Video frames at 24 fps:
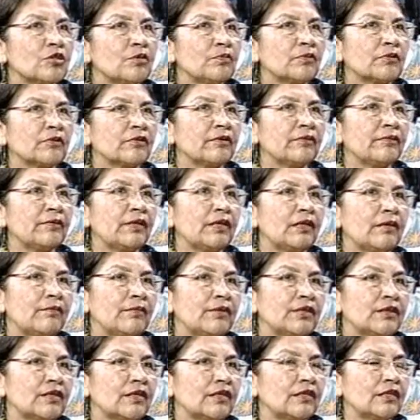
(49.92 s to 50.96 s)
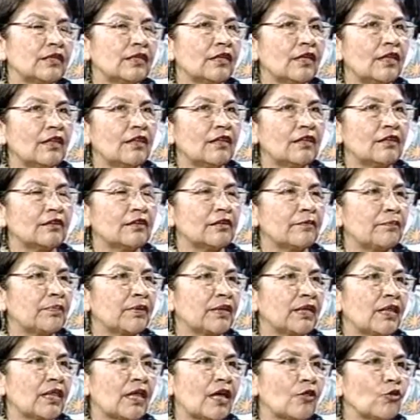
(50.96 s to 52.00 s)
el problema de la mentalidad del
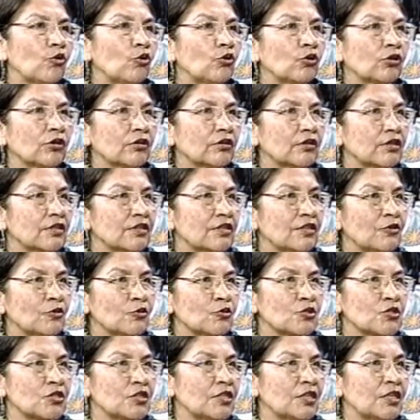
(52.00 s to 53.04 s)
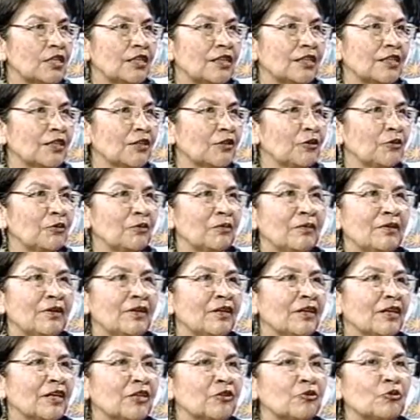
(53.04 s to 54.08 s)
depredador desde Occidente, ¿no?
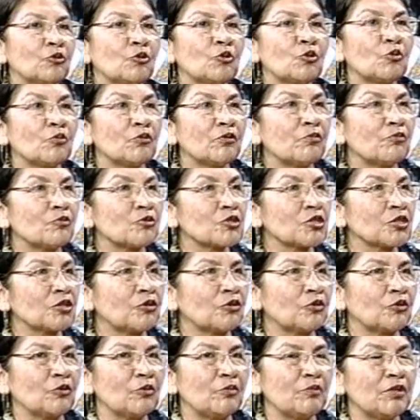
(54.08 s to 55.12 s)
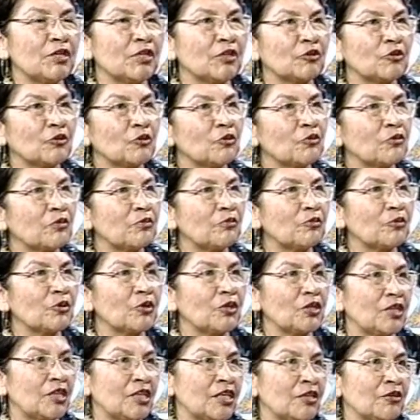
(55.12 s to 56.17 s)
Que todo lo vemos economía, todo lo vemos
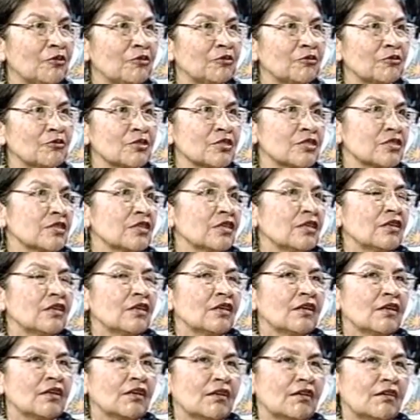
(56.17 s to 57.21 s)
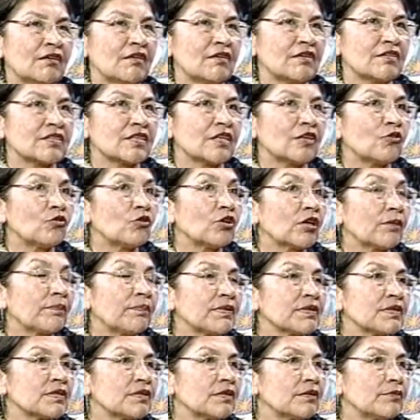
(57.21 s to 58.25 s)
dinero, entonces eh, es algo que
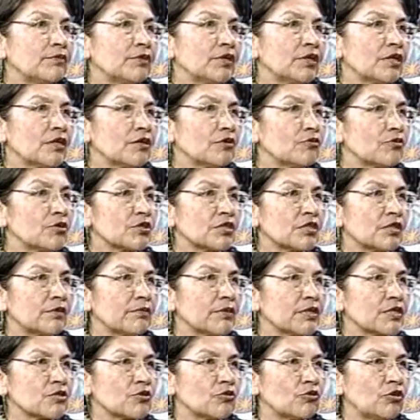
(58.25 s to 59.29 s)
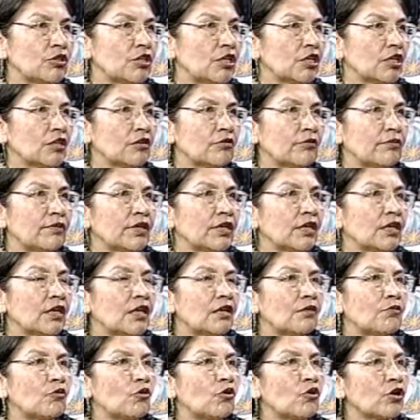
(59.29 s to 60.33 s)
pasa también en nuestra Amazonía, ¿no? Ven
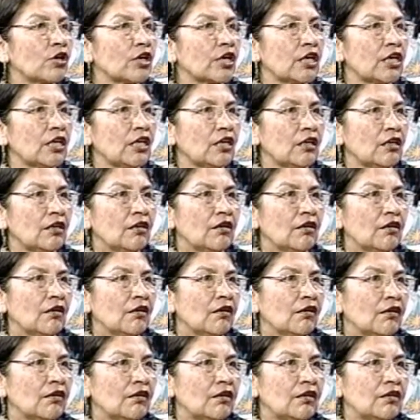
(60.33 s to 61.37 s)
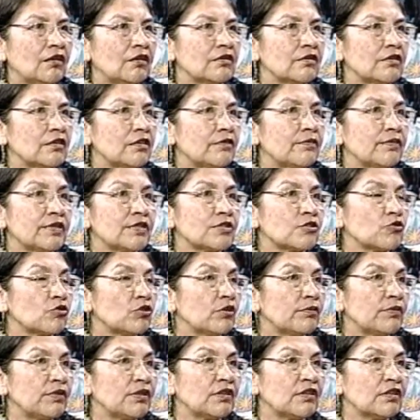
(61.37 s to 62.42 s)
el bosque y, ven
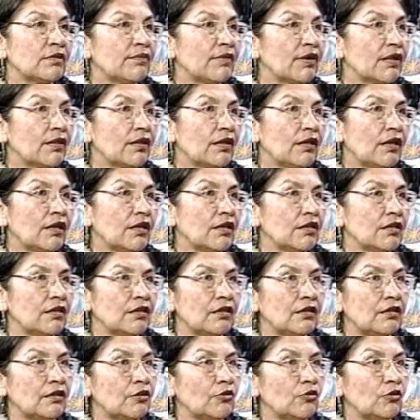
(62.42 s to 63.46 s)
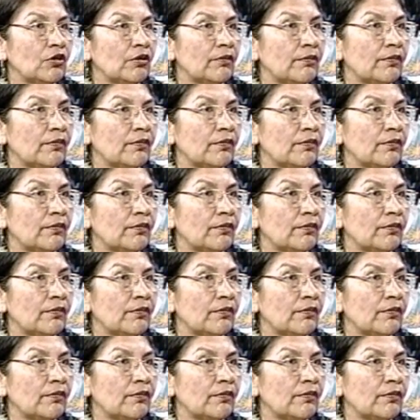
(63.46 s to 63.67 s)
solamente madera y dinero en la